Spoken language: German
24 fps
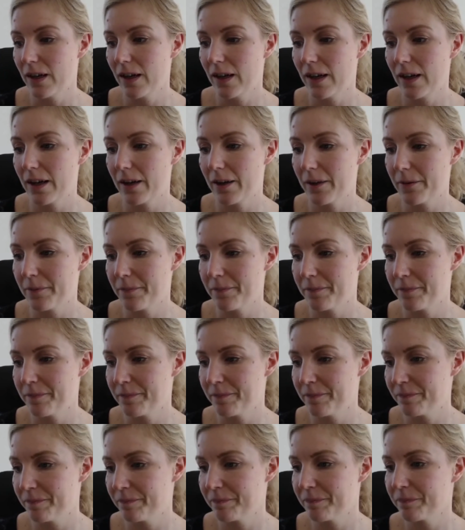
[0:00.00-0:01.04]

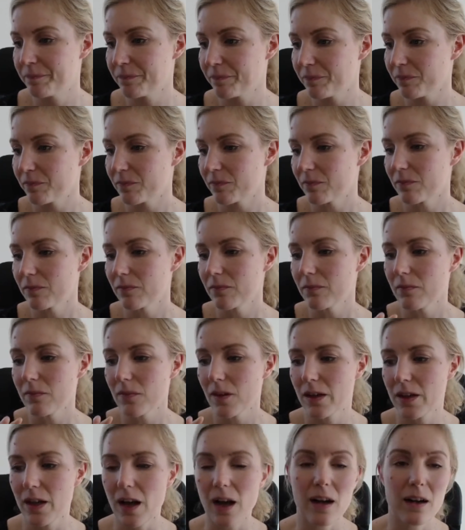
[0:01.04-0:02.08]
Ähm,
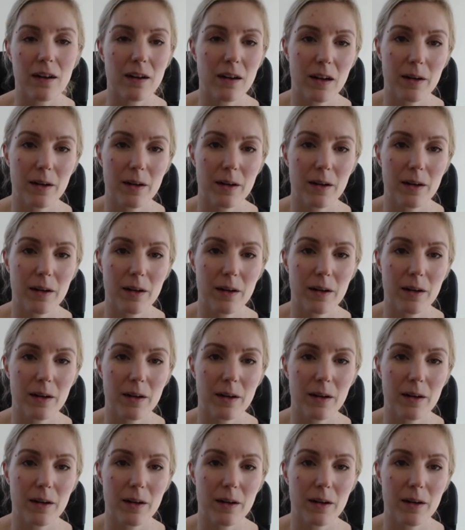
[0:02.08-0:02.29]
ja,